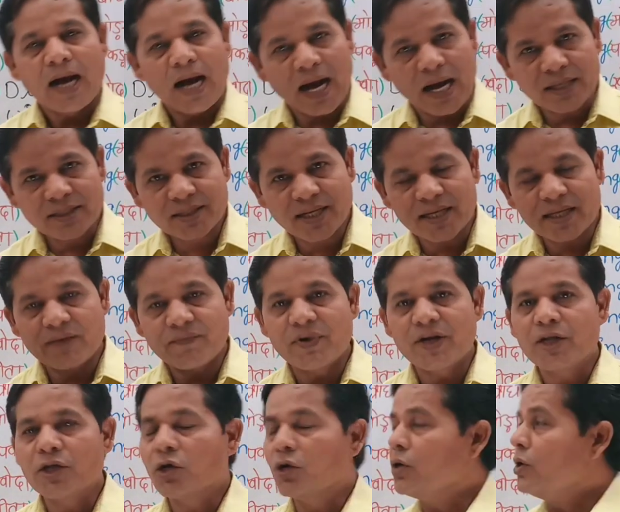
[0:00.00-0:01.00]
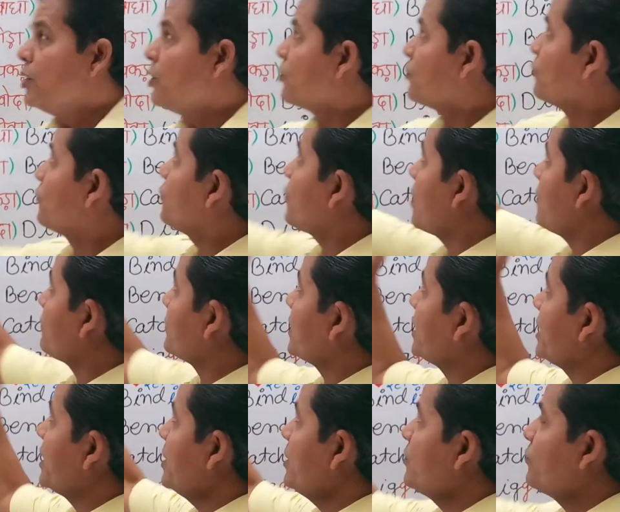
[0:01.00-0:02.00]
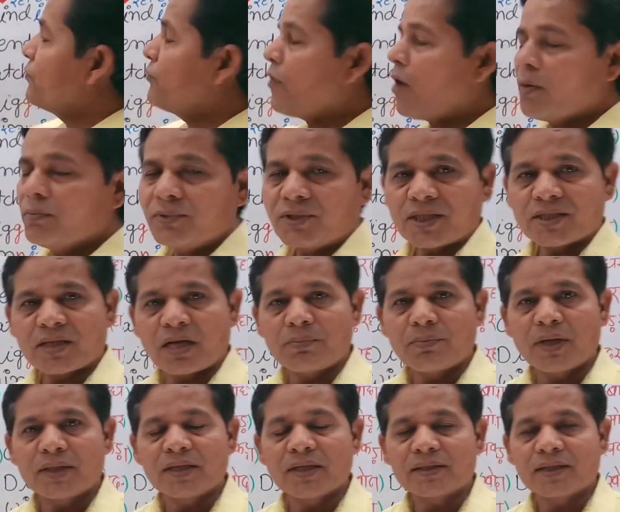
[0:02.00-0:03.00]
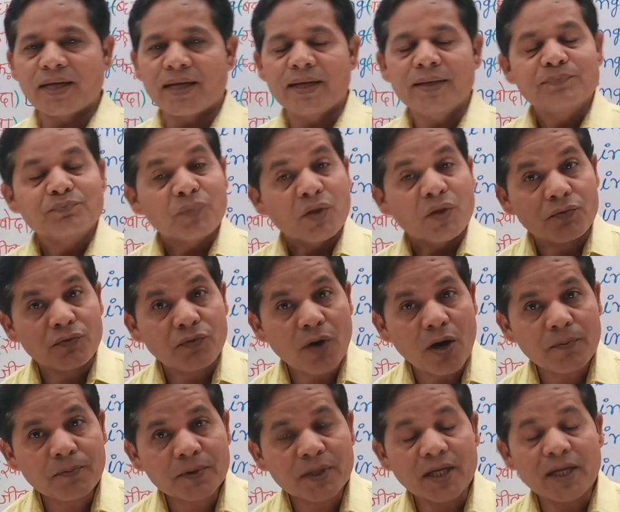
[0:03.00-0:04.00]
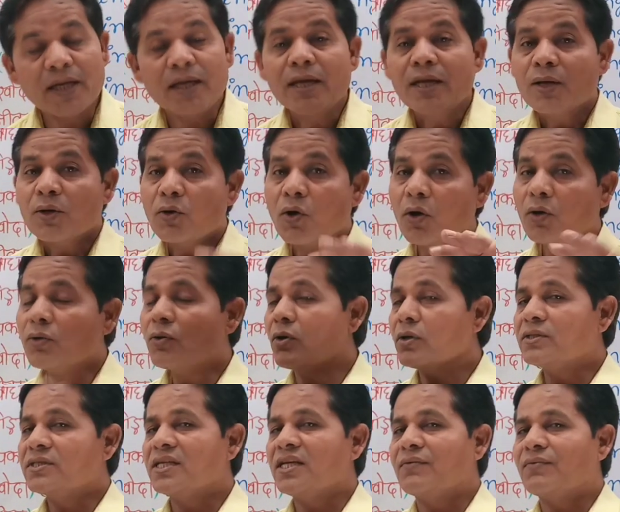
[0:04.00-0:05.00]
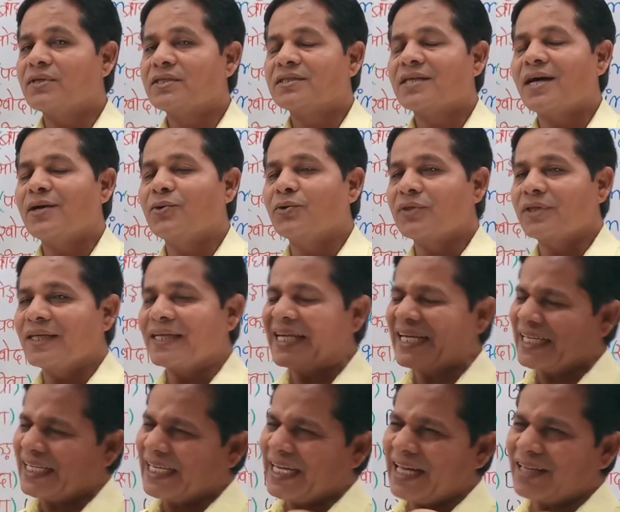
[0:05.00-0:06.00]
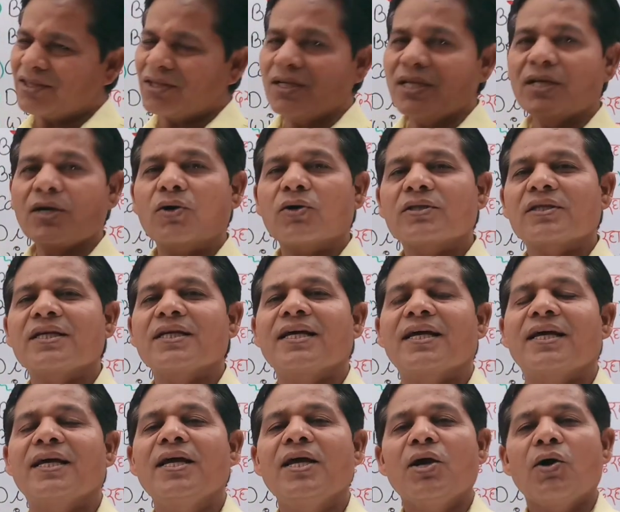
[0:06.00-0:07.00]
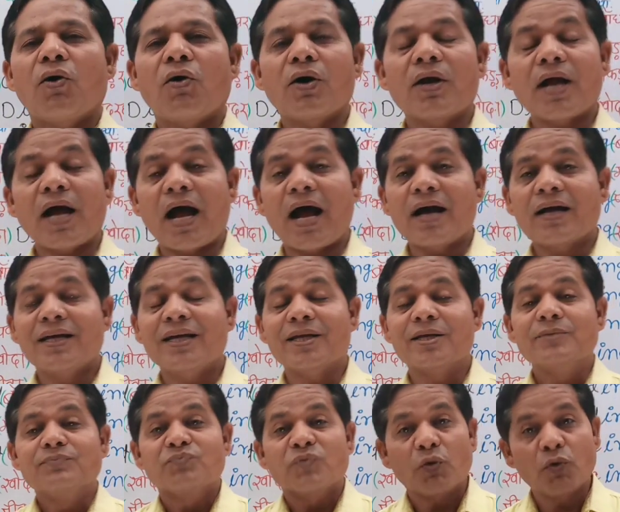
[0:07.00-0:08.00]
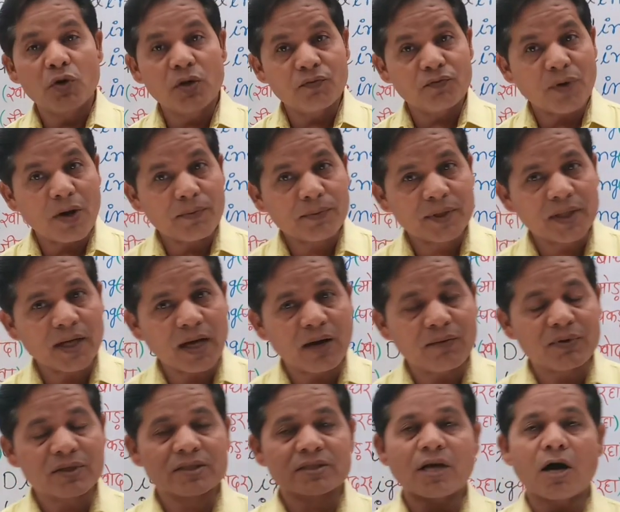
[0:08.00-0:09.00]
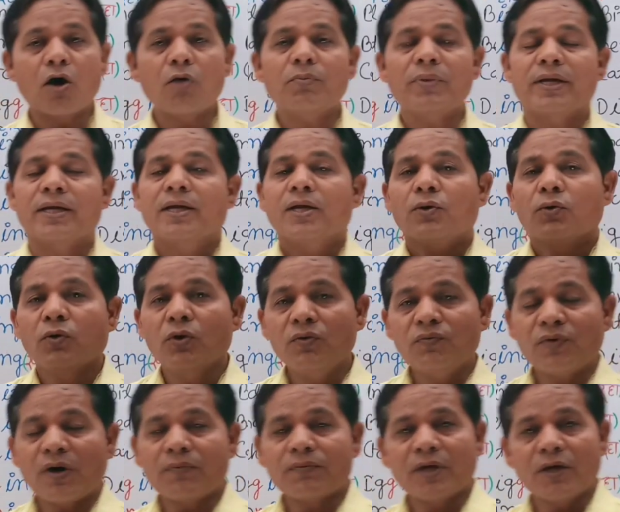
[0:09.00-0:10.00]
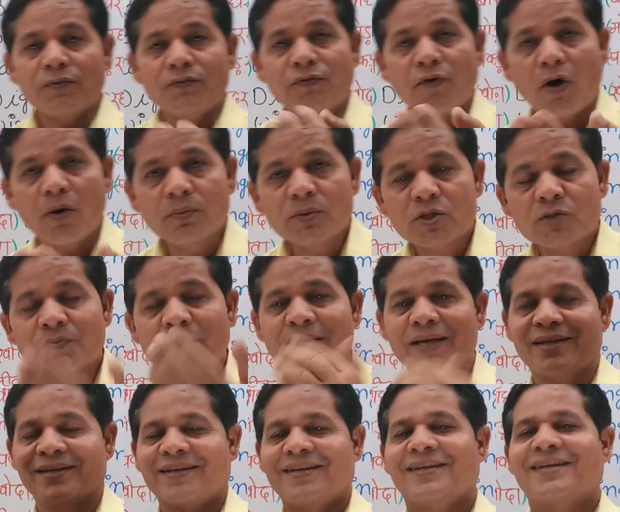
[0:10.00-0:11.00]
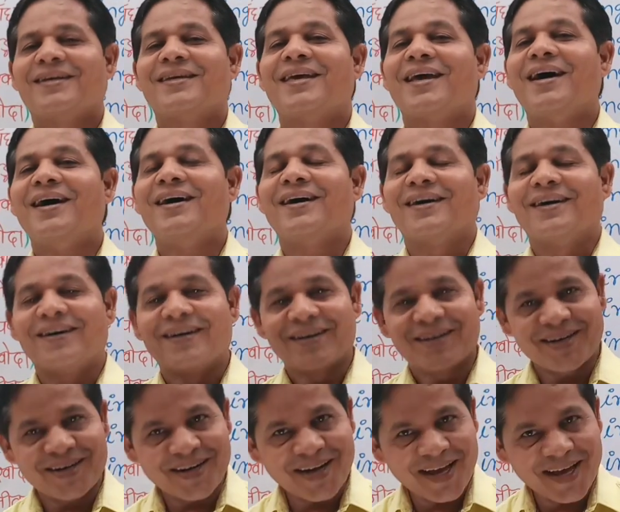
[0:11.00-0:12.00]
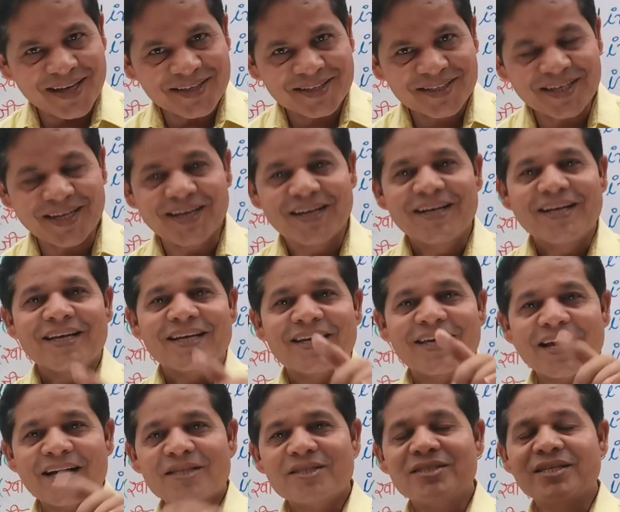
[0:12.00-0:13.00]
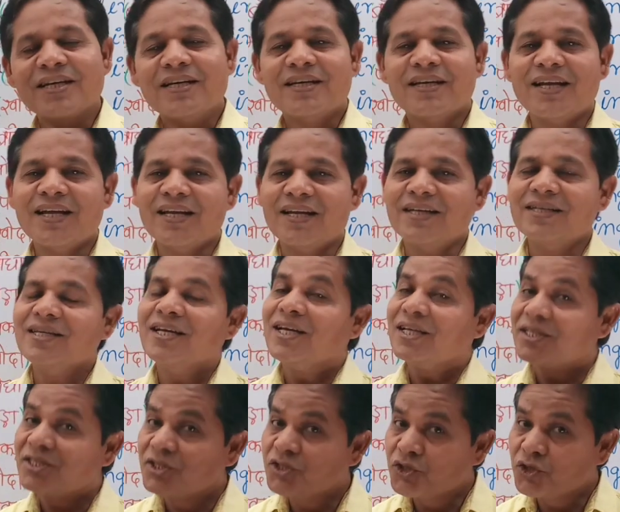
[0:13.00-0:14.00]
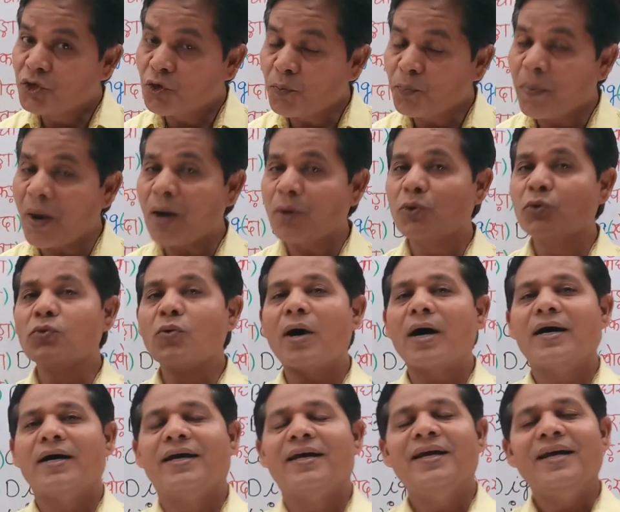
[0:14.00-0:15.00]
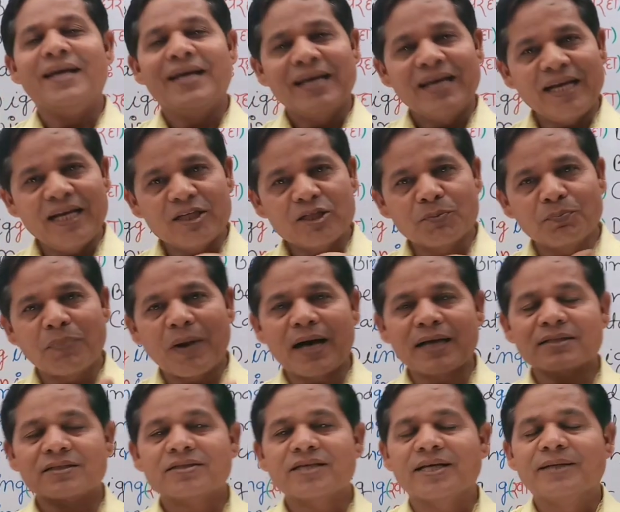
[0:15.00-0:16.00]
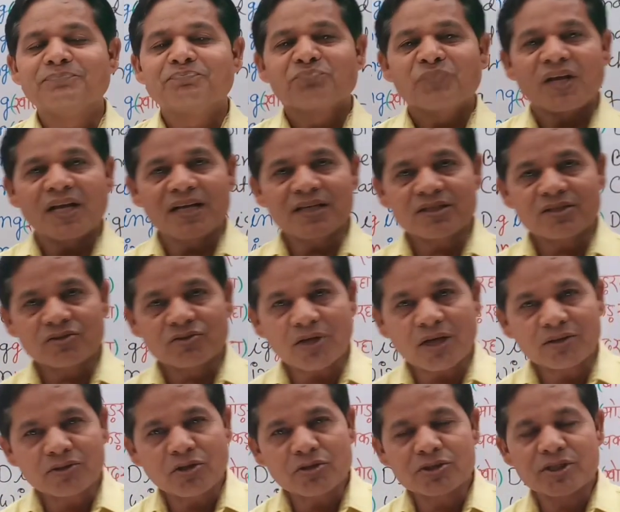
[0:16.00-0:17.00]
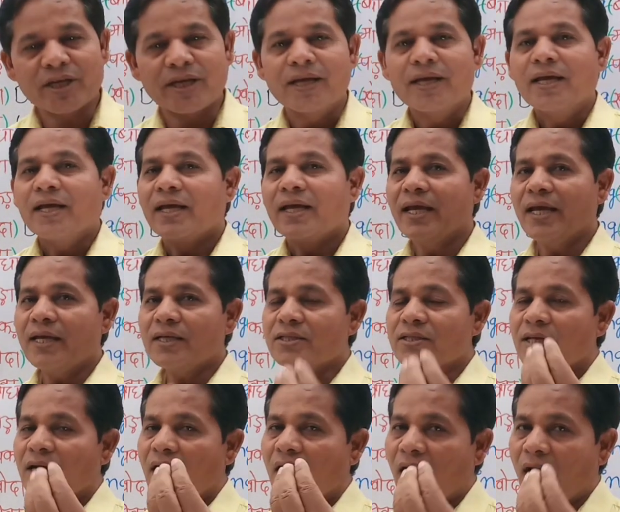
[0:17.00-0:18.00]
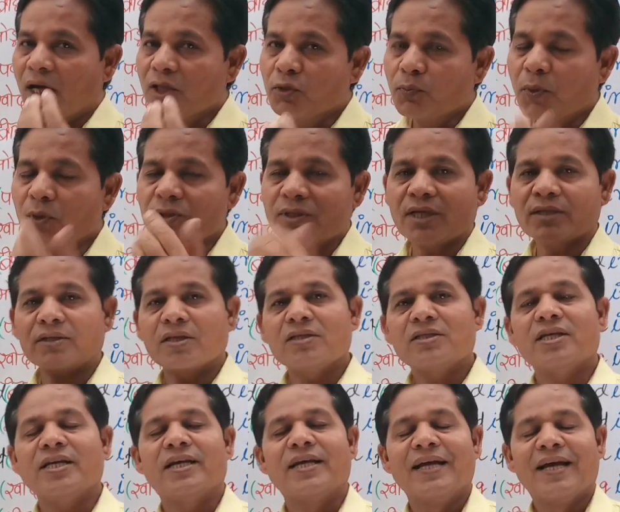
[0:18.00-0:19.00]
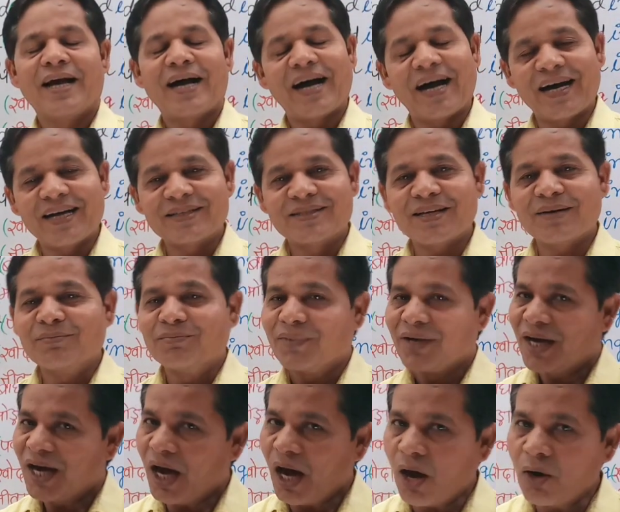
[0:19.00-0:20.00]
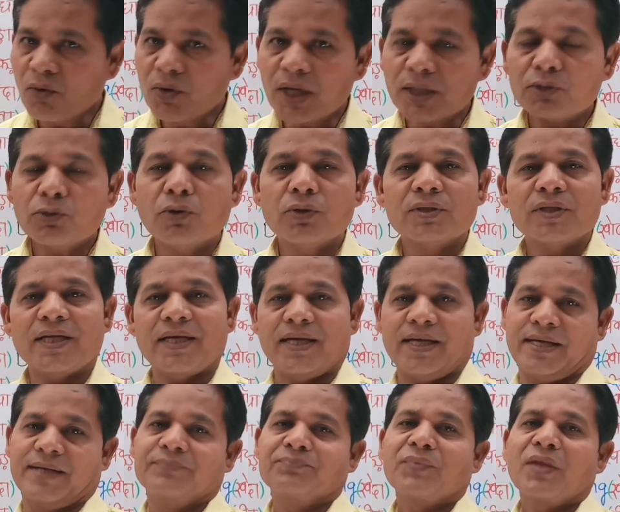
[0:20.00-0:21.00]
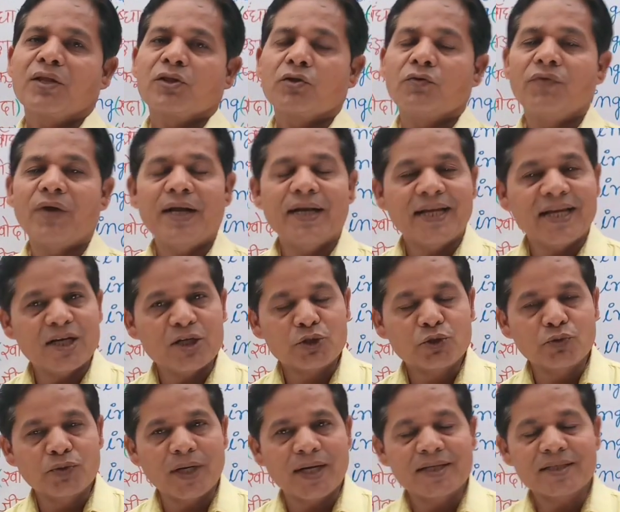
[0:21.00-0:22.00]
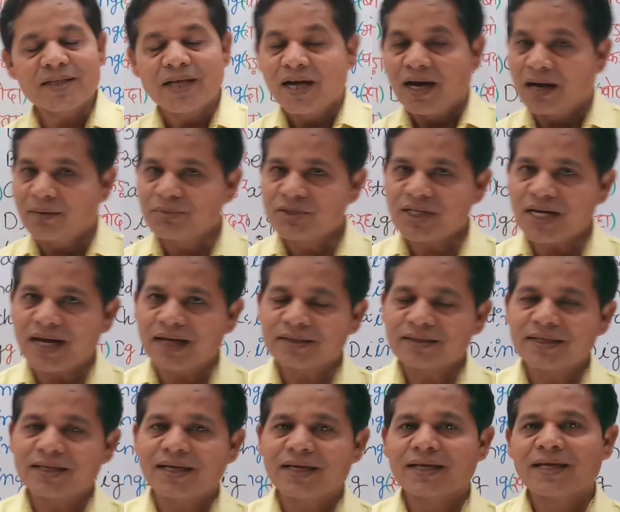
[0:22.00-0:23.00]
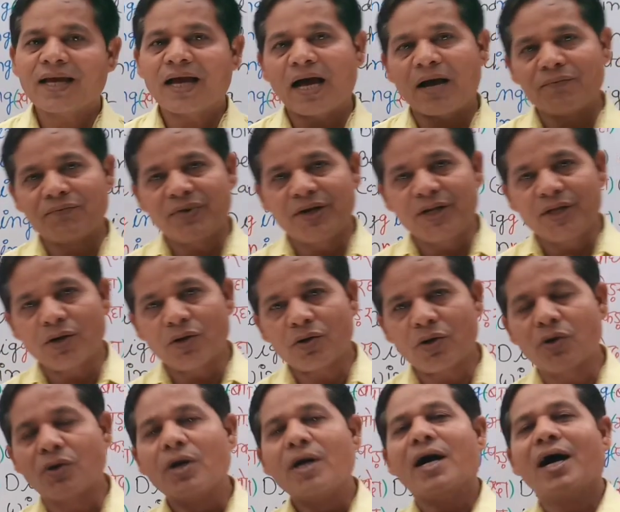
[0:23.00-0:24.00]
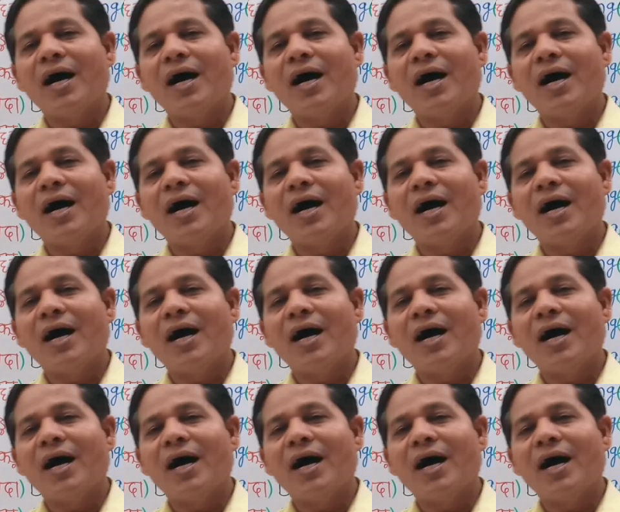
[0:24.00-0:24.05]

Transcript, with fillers: आज का ये वीडियो वर्क की फॉर्म से संबंधित है वर्क की कौन कौन सी अवस्थाएं होती हैं कितनी होती हैं और आखिर उन वर्क की अवस्थाओं में उन वर्क की फॉर्म्स में क्या रहस्य क्या सीक्रेट छुपा हुआ है इस बात से इस तथ्य से इस अद्भुत तथ्य से आजम अवगत होते हैं तो वेल डियर स्टूडेंट्स हम चाहते हैं कि आप वीडियो को